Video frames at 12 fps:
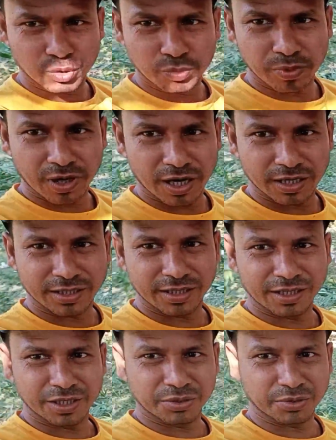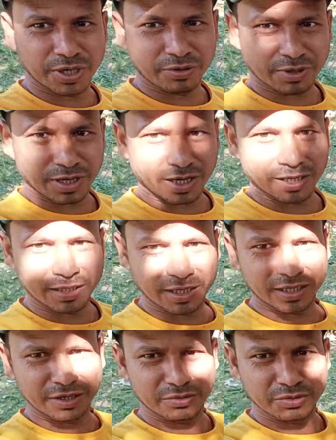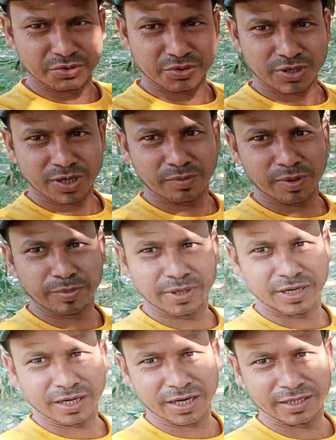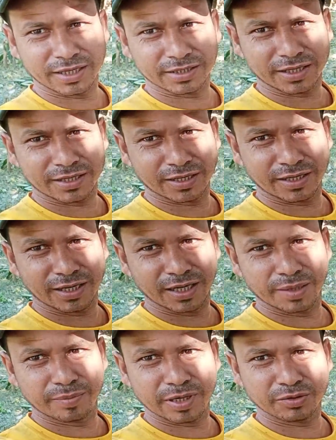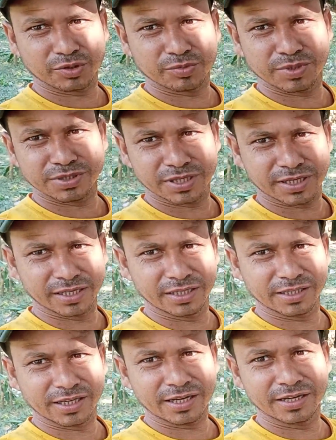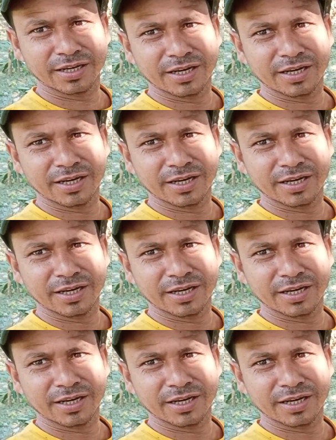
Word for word: टूम काट करके टुकड़ा उगरा काट करके उसको कवर में ढका जाता है ढकने के बाद उसमें चटाई देते हैं